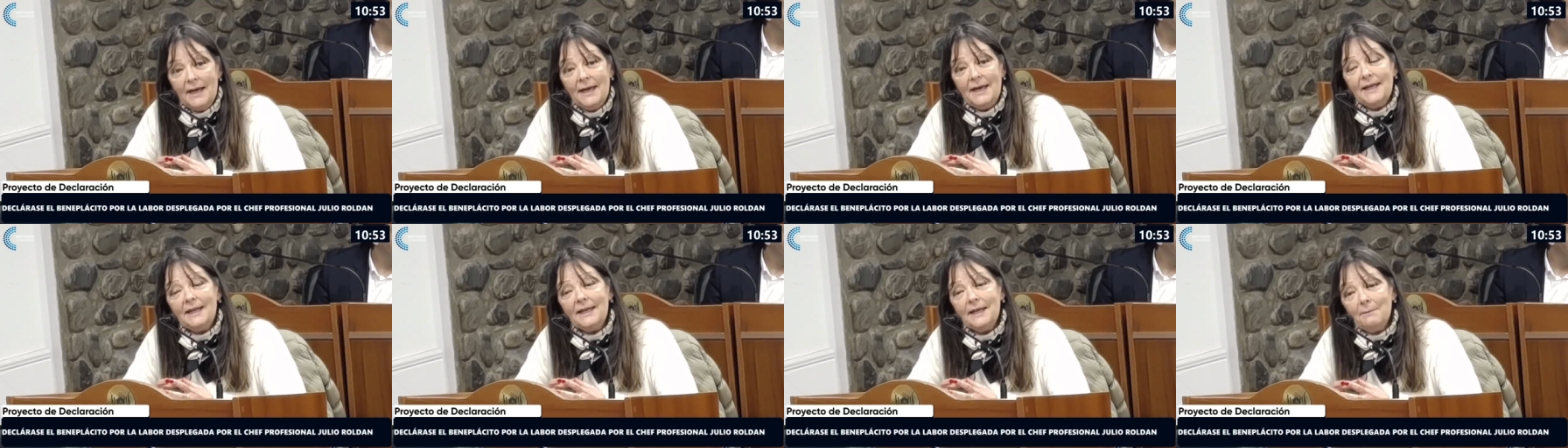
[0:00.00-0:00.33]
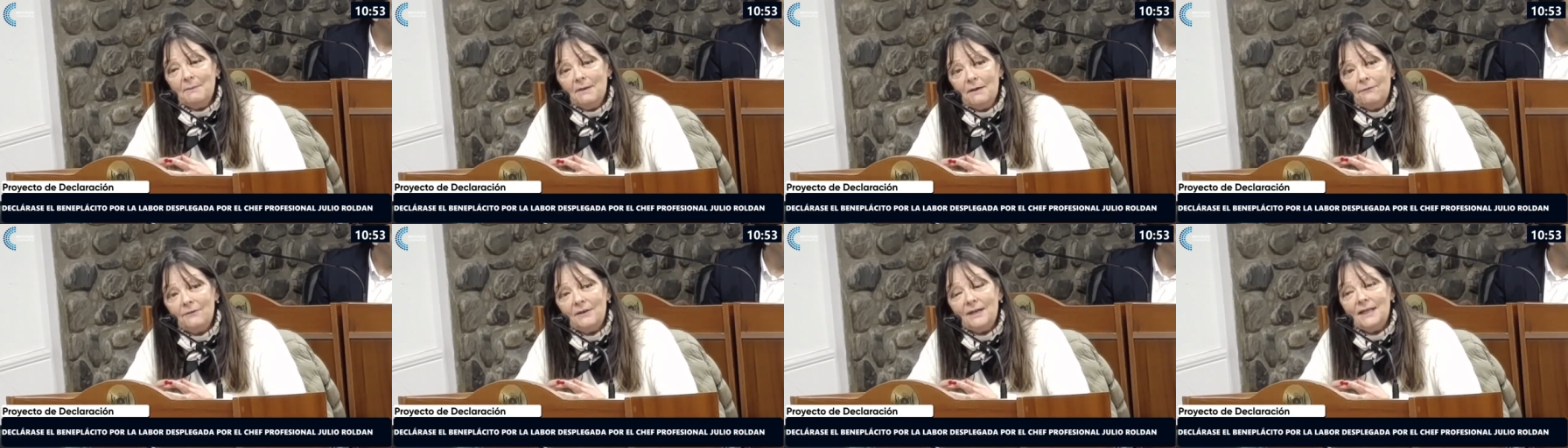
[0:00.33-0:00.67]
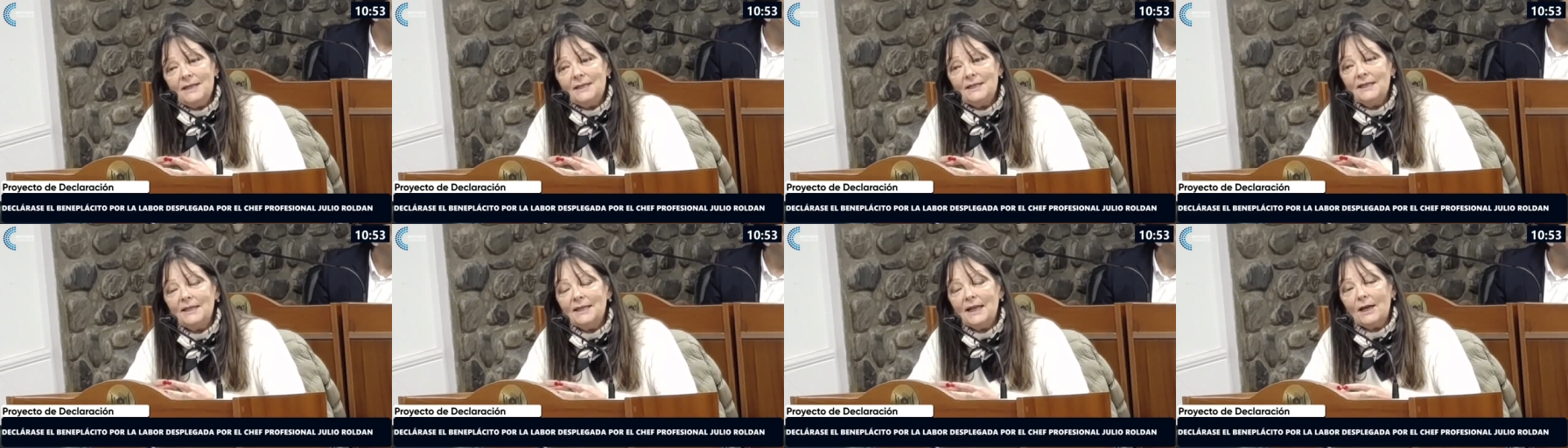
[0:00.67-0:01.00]
Y también
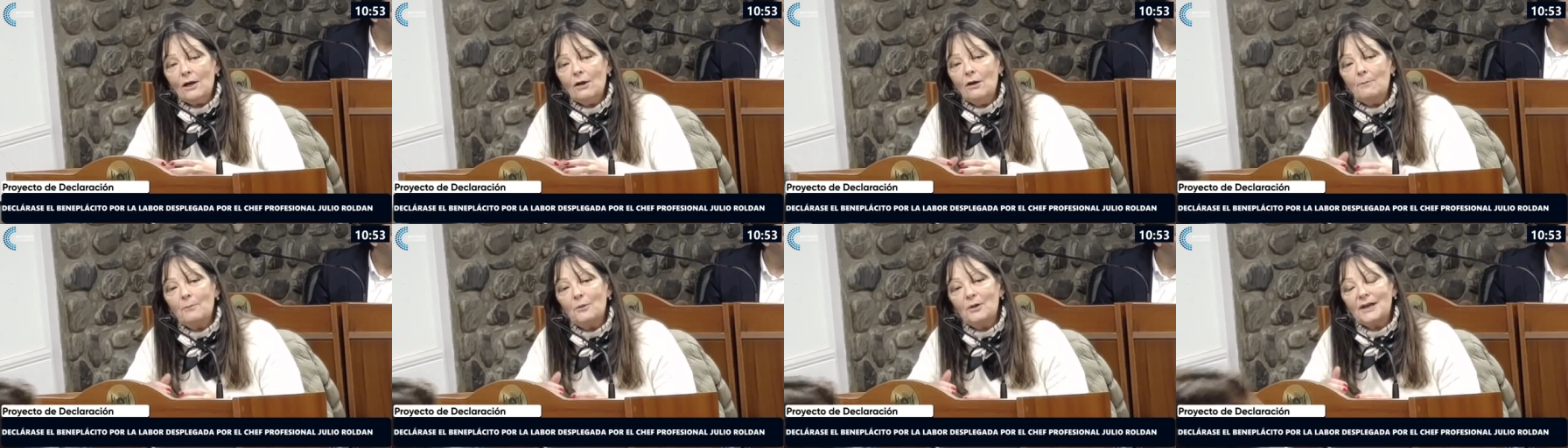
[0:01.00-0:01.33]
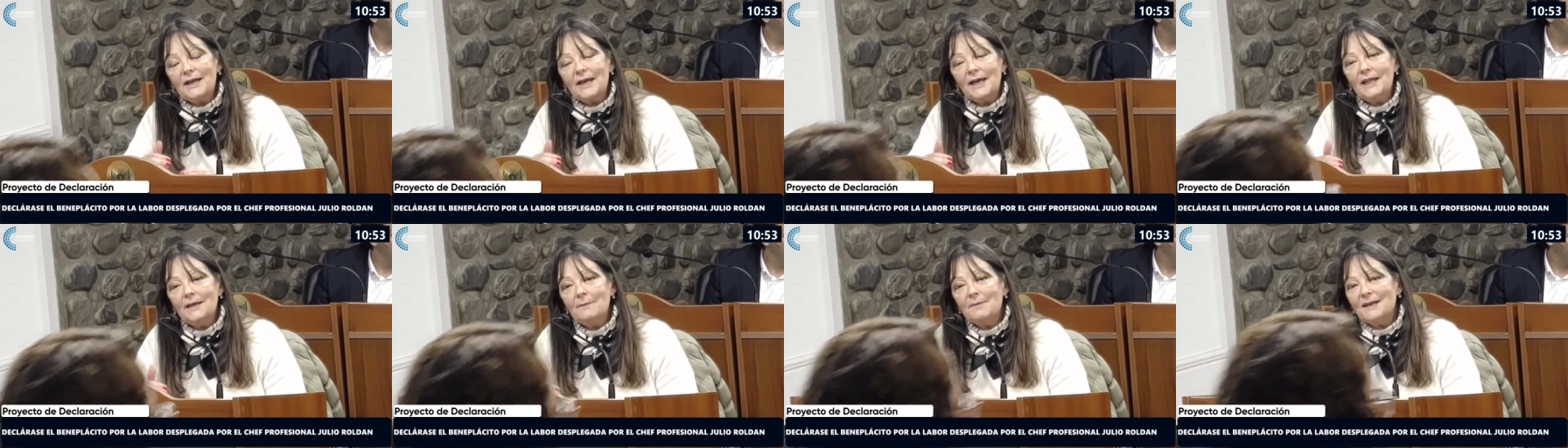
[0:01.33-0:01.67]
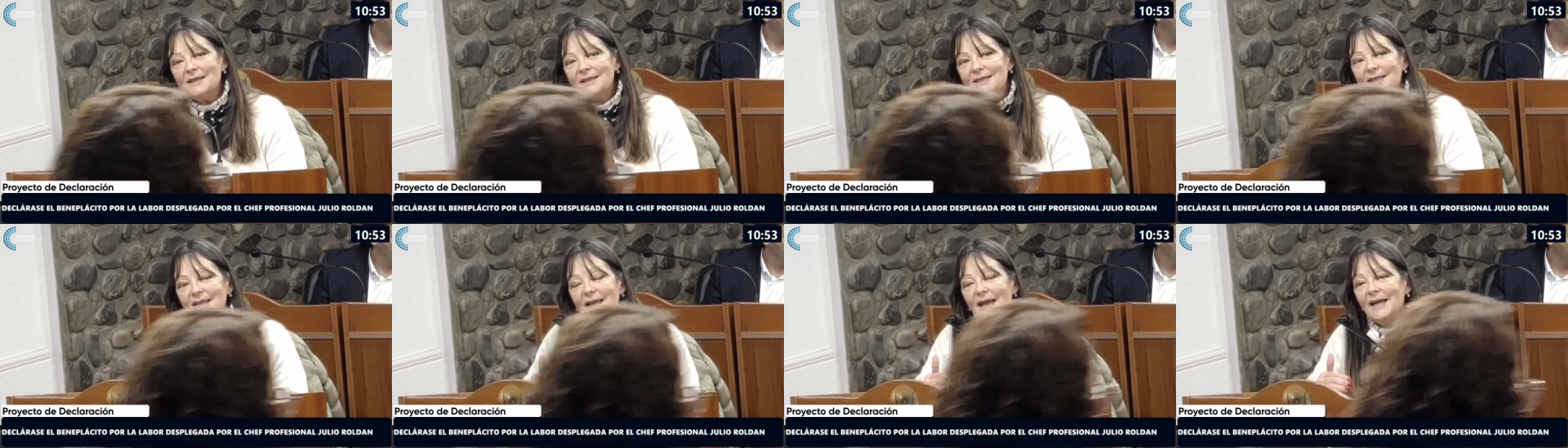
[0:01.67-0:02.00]
felicitarlo porque
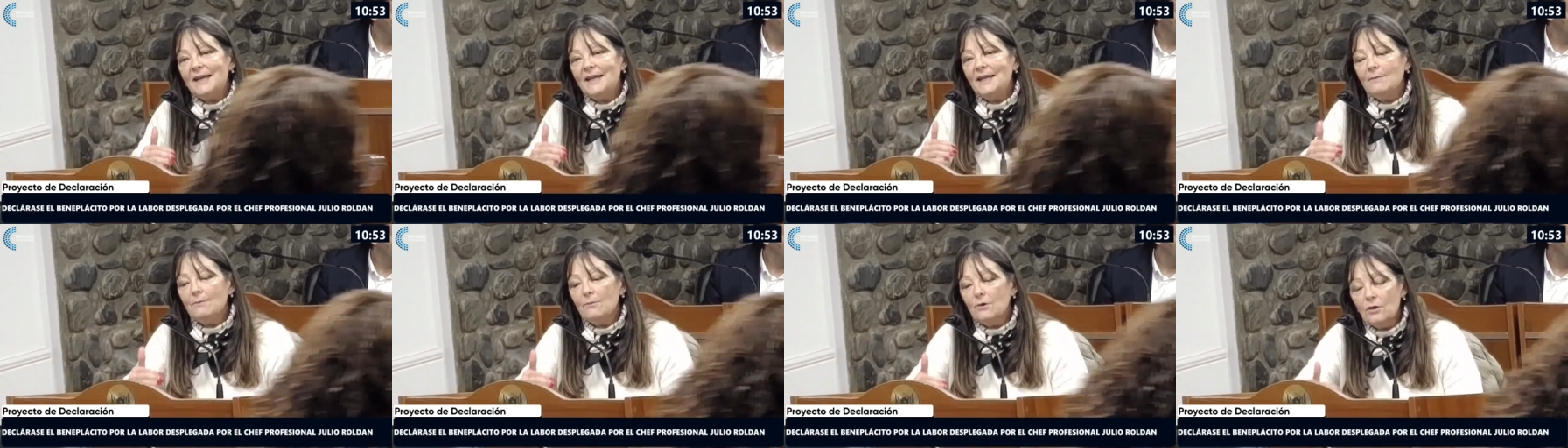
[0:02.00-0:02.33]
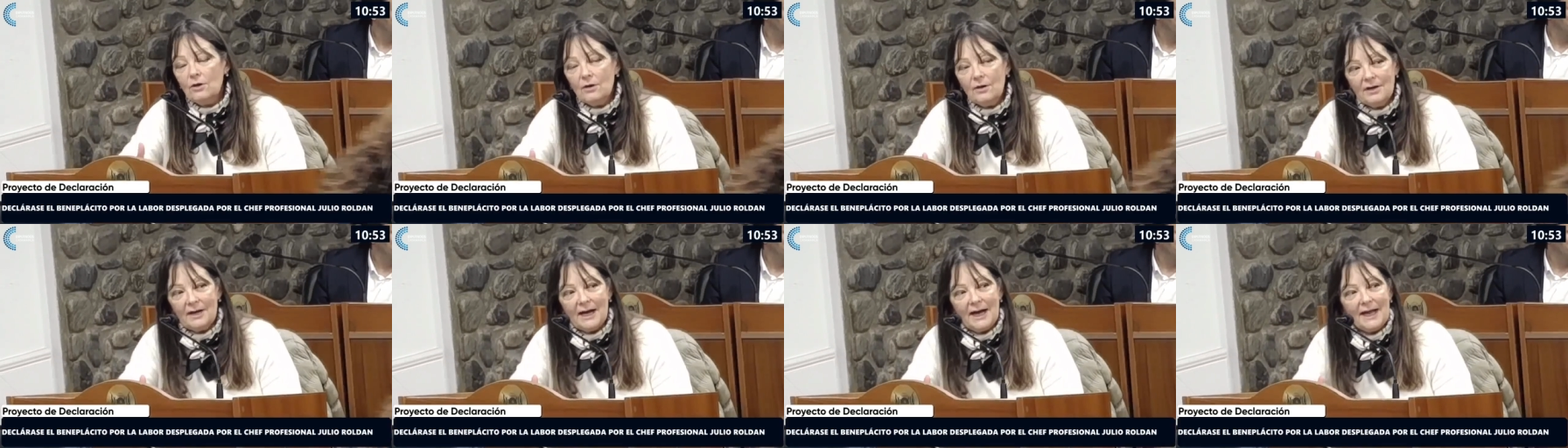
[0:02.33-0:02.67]
además se animó